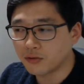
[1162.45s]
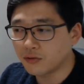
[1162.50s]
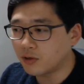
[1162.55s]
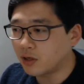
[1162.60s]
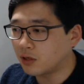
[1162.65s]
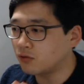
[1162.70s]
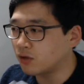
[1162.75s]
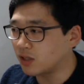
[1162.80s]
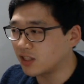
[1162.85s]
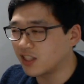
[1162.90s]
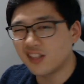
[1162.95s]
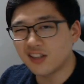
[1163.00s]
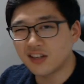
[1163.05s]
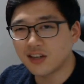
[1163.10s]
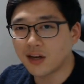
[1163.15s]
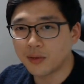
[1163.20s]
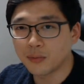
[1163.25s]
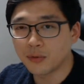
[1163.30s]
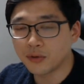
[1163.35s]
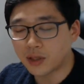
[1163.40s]
윤활유가
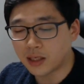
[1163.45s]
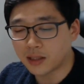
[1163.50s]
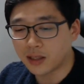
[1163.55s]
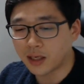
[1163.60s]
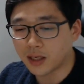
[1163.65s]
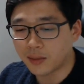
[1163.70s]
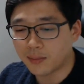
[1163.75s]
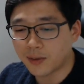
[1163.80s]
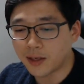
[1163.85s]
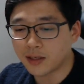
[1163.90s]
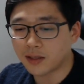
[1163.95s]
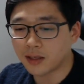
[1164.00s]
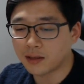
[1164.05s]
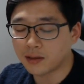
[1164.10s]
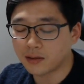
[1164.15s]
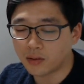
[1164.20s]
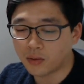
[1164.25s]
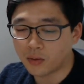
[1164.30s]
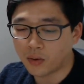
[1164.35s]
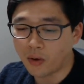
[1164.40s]
지역할 못한다. 이 말이
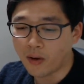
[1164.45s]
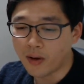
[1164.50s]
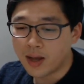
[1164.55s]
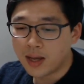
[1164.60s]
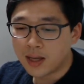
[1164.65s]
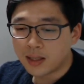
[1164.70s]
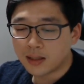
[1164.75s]
되는 거고.